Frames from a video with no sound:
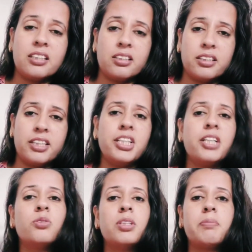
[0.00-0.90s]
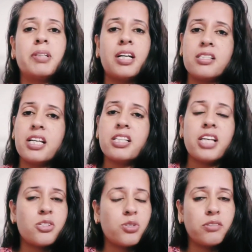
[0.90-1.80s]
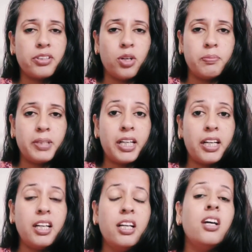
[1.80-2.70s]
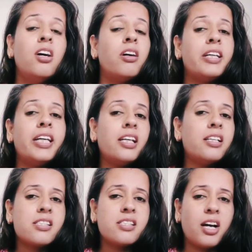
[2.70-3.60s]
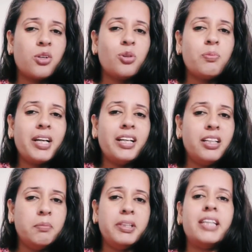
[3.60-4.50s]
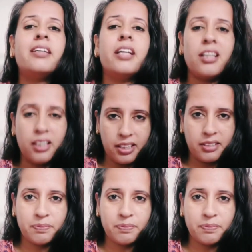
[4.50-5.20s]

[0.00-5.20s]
करते हैं ठीक उसी प्रकार से एक सेक्सुअल फिनोमिना है और ये इंसानों में लिमिटेड नहीं है